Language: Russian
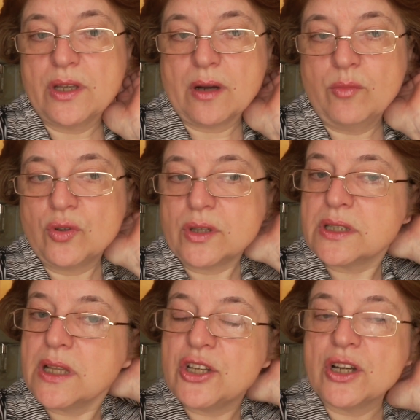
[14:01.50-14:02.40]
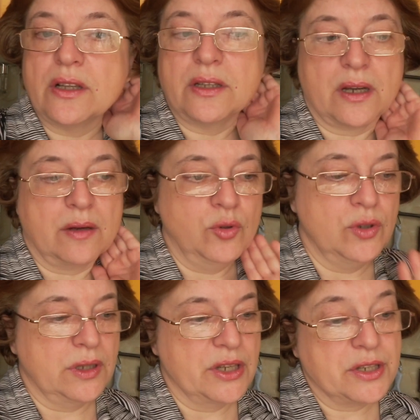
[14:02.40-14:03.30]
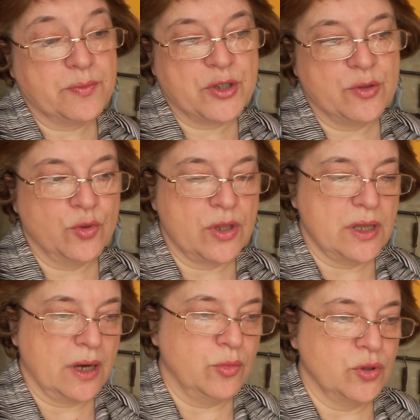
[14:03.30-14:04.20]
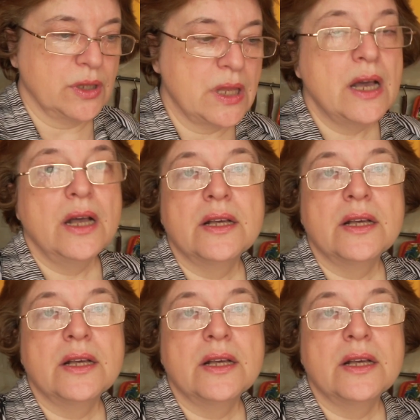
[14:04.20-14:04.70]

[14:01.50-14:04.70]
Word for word: не работает. Сначала она работала, а сейчас почему-то не работает.